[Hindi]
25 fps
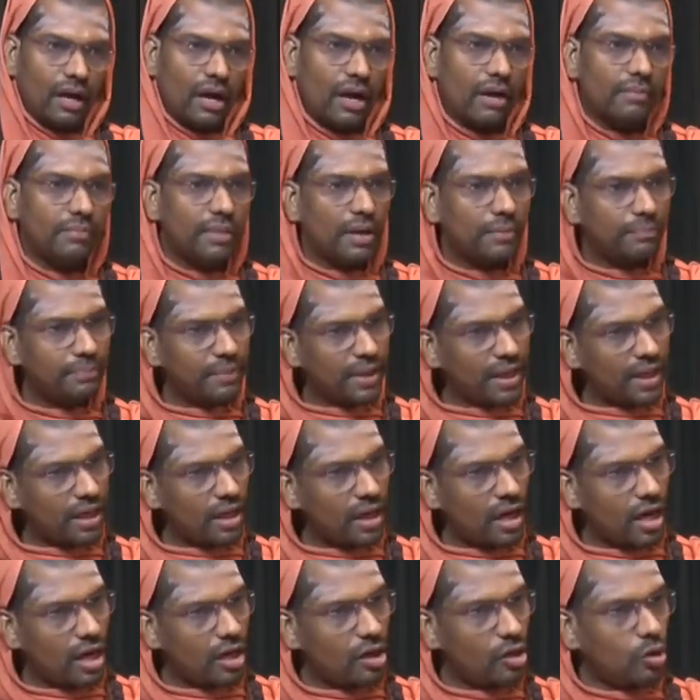हम अपने
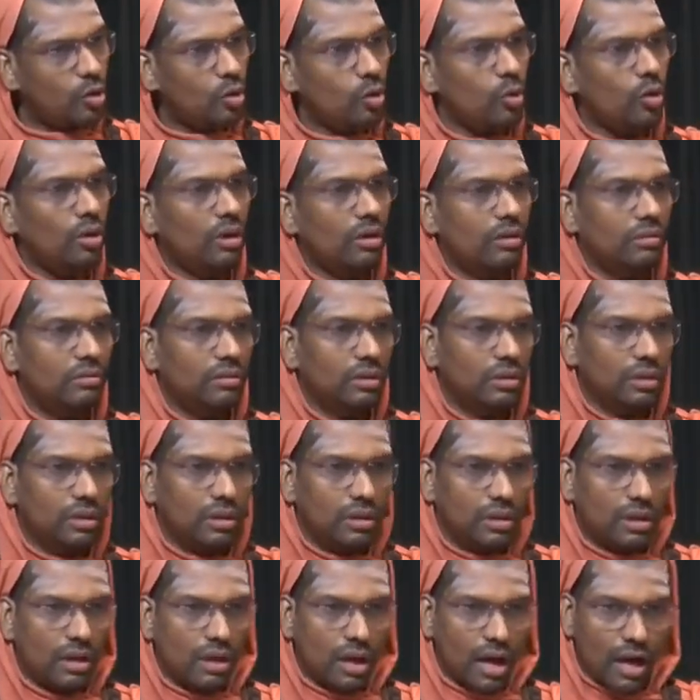अनुकूल
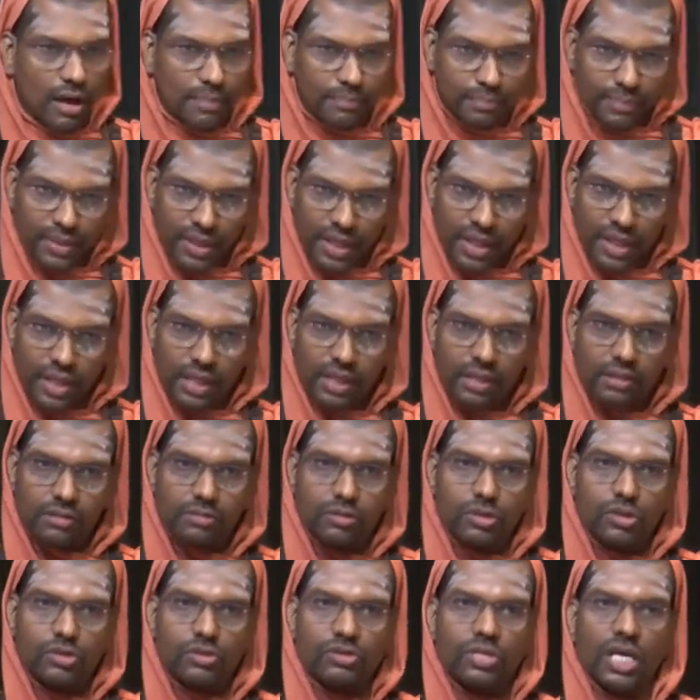अपने
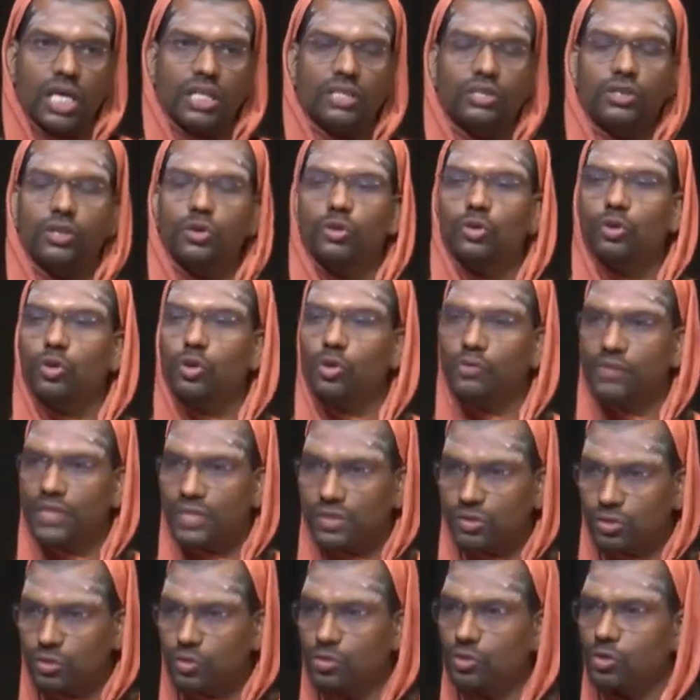साथियों को
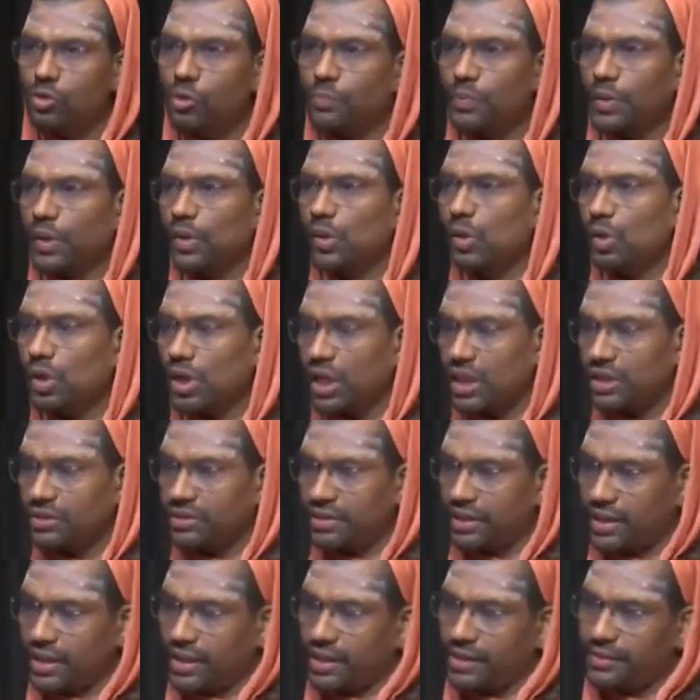वस्तुओं को प्रयोग
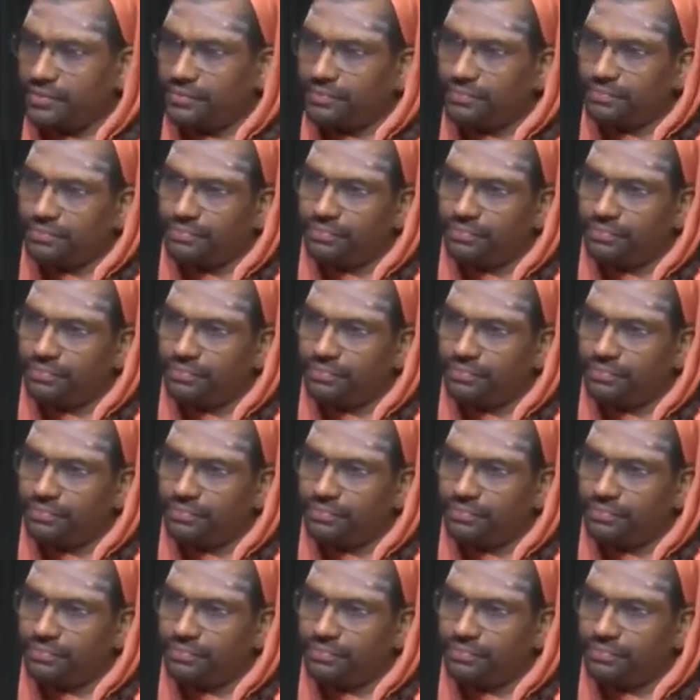करते हैं